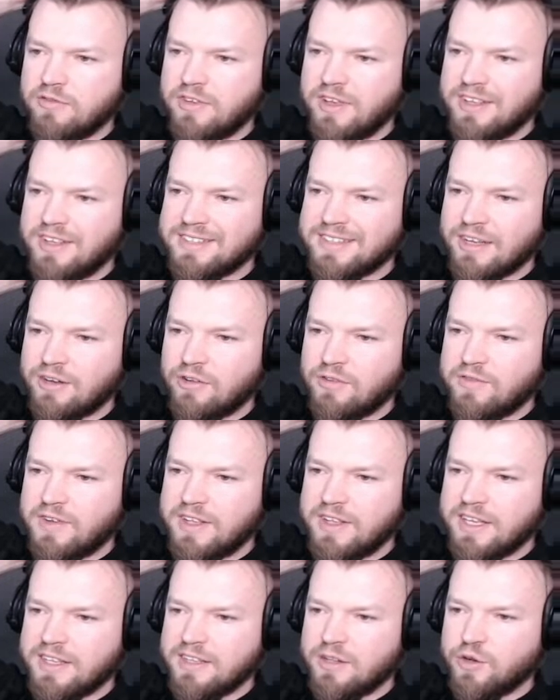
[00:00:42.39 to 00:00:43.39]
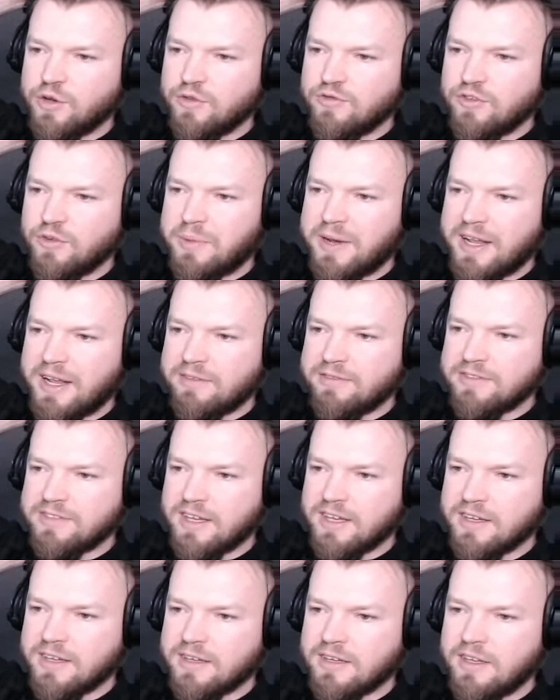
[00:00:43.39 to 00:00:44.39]
w jej zachowaniach, tylko w
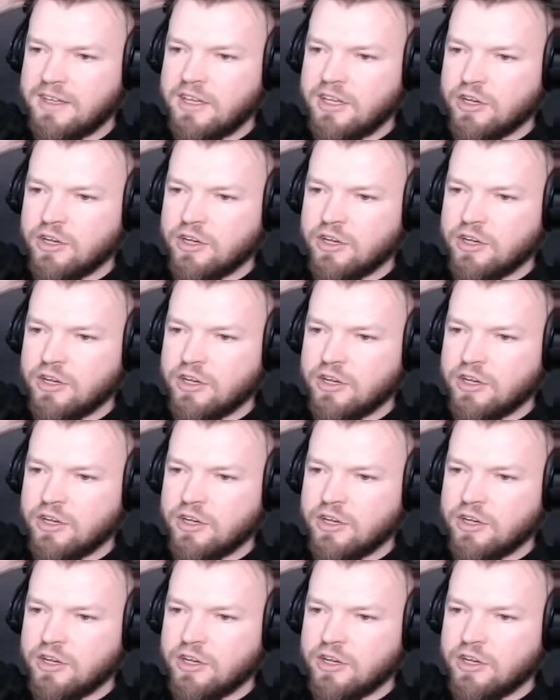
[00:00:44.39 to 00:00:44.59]
oprawcach